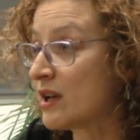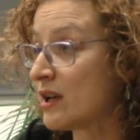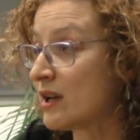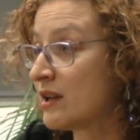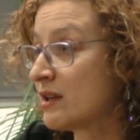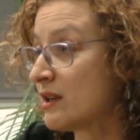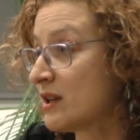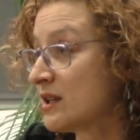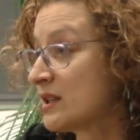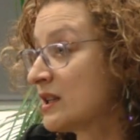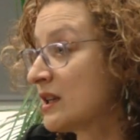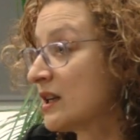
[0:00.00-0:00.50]

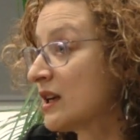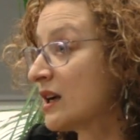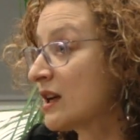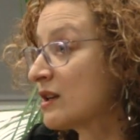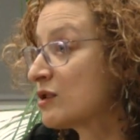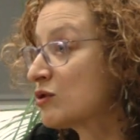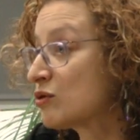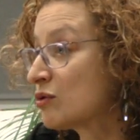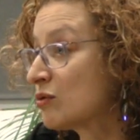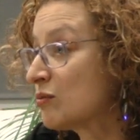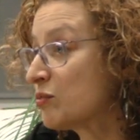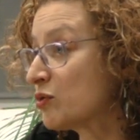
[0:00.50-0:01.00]
en ese
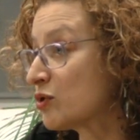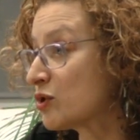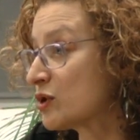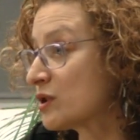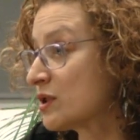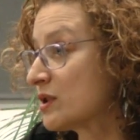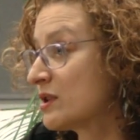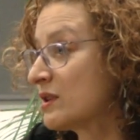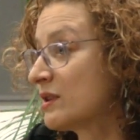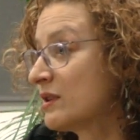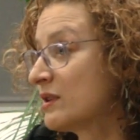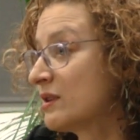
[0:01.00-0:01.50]
caso,
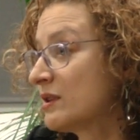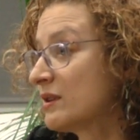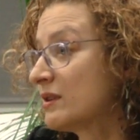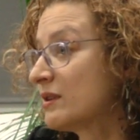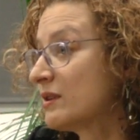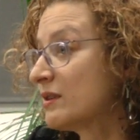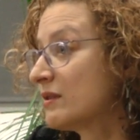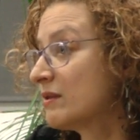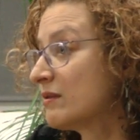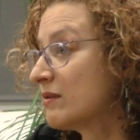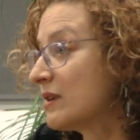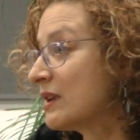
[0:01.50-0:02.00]
pues
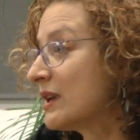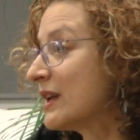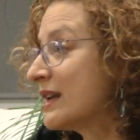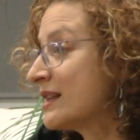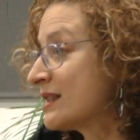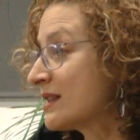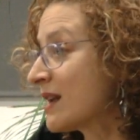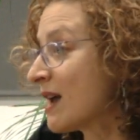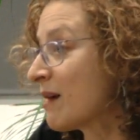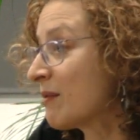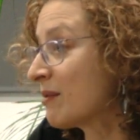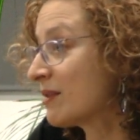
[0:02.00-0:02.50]
eh,
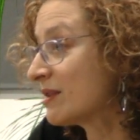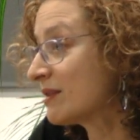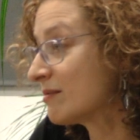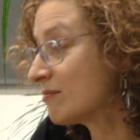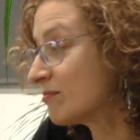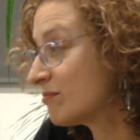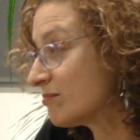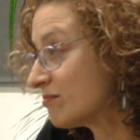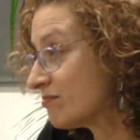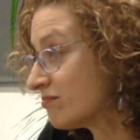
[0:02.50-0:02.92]
esa